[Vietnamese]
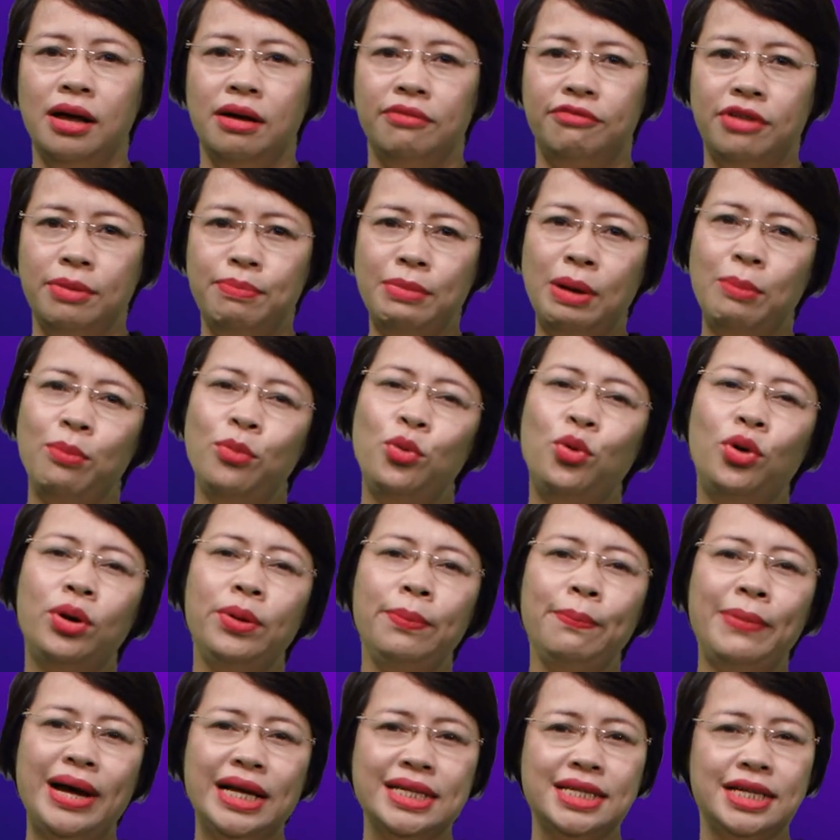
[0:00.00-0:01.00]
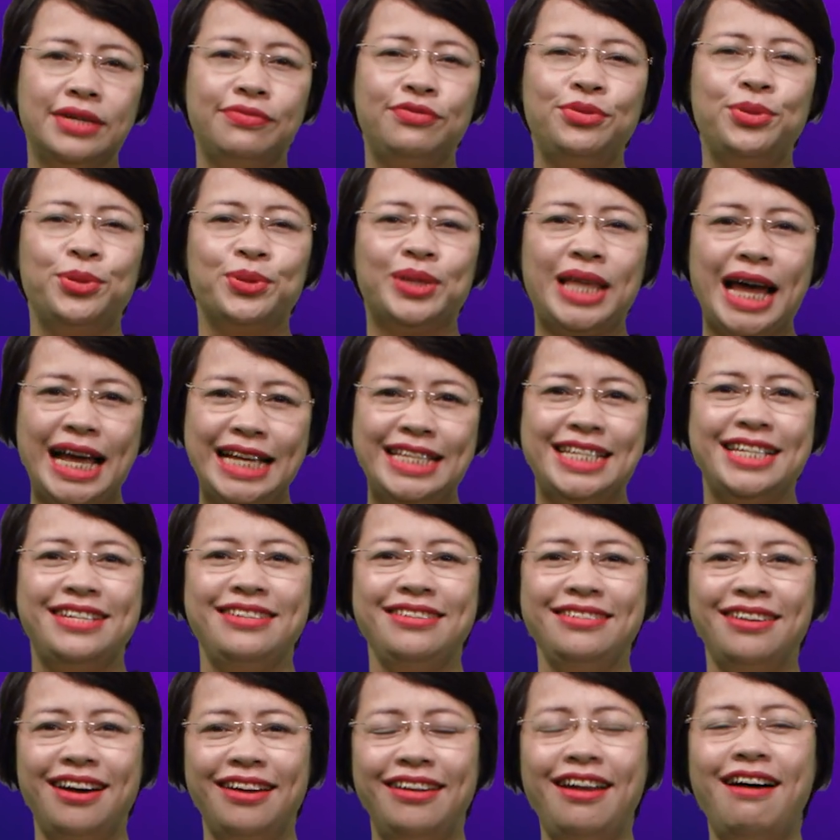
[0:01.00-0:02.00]
Với mong muốn mang dịch vụ tài
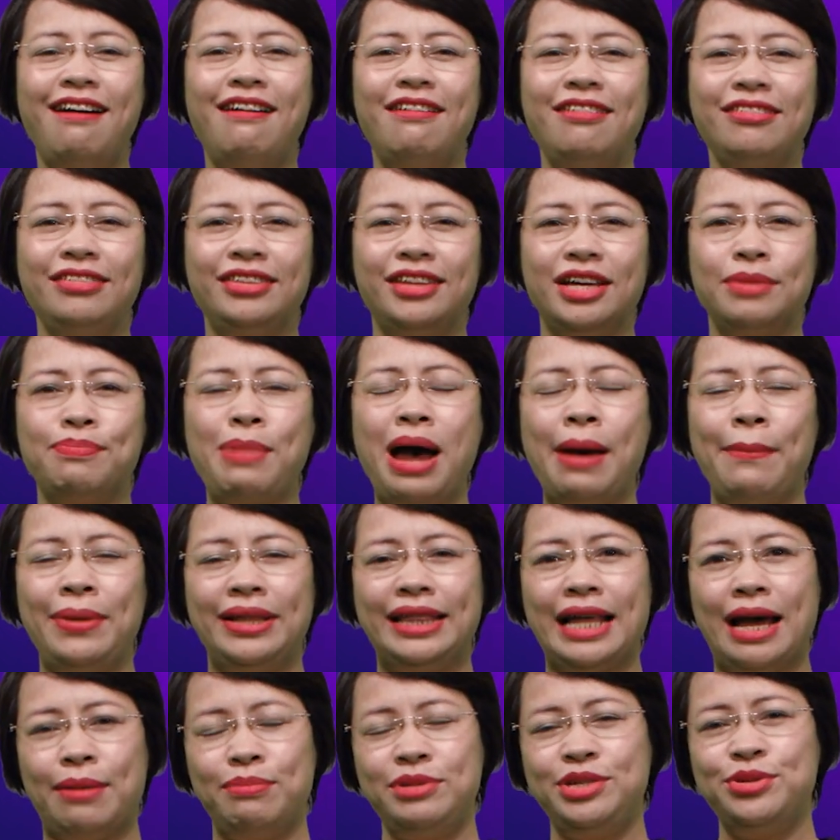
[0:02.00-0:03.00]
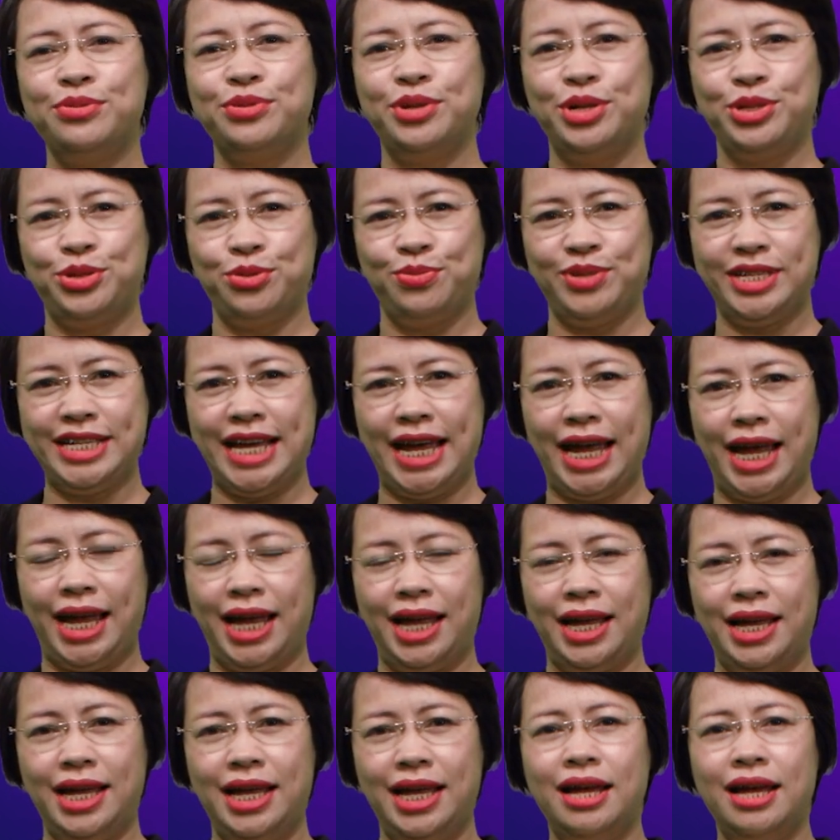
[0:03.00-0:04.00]
chính gần hơn tới 38 triệu người dùng trẻ
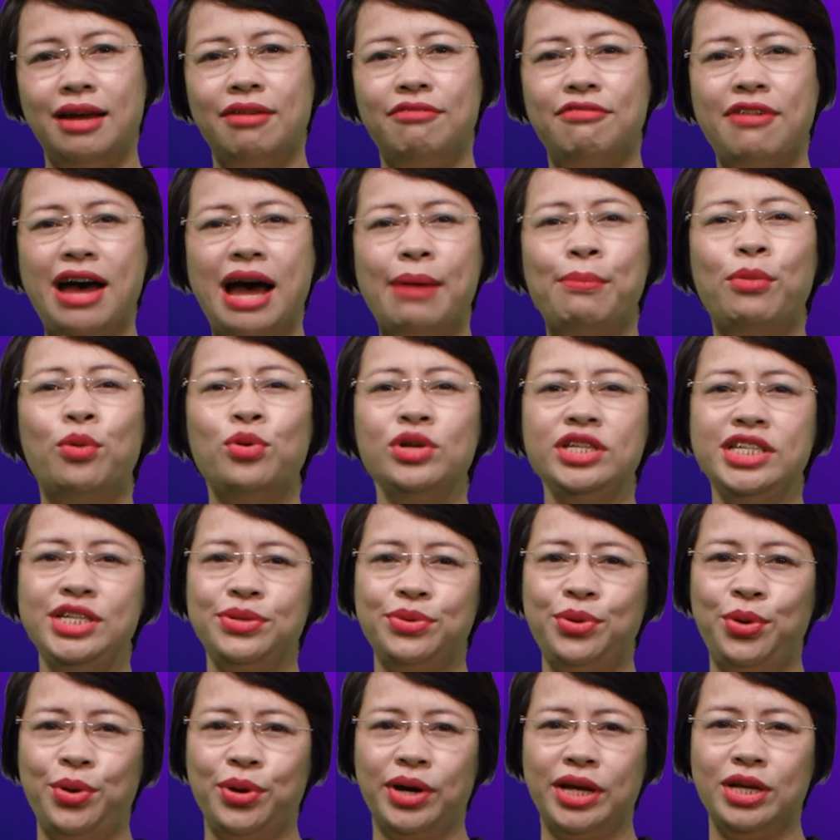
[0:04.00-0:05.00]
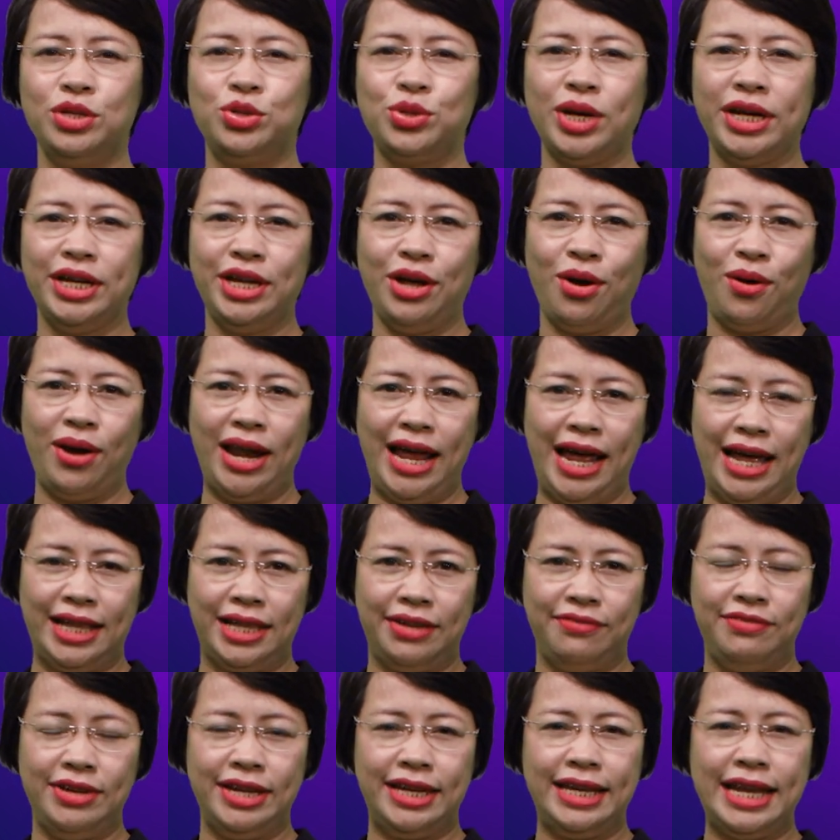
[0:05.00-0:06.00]
và 4 triệu hộ kinh doanh nhỏ lẻ
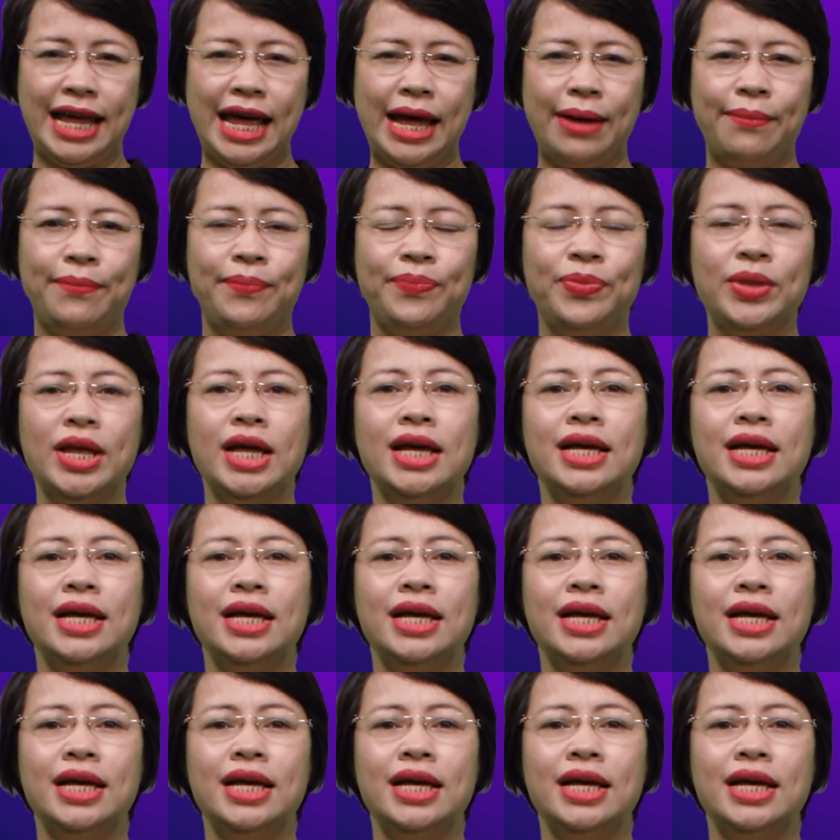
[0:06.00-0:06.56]
tại Việt Nam,